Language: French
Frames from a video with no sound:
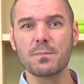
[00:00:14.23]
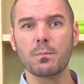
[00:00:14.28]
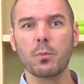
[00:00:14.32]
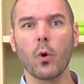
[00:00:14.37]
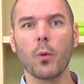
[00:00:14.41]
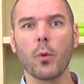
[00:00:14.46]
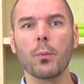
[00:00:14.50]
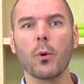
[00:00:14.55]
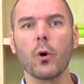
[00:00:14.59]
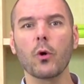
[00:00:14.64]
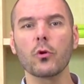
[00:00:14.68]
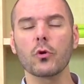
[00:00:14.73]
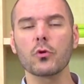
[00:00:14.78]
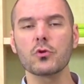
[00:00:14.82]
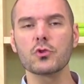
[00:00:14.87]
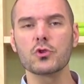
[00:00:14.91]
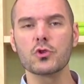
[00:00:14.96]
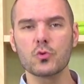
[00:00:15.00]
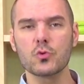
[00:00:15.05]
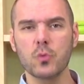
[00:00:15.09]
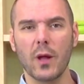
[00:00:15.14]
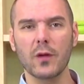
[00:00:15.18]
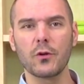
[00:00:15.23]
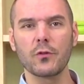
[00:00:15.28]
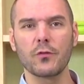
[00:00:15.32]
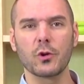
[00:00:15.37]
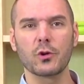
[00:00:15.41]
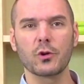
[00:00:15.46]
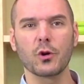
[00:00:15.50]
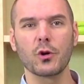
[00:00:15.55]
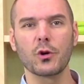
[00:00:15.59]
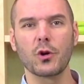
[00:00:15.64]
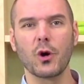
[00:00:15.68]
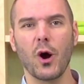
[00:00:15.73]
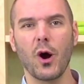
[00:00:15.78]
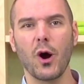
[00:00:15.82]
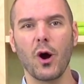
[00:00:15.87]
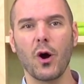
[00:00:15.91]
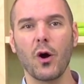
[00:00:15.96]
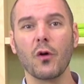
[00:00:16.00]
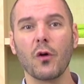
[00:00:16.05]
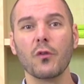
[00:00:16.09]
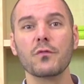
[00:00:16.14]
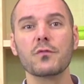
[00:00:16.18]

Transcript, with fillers: pour prendre soin de votre corps.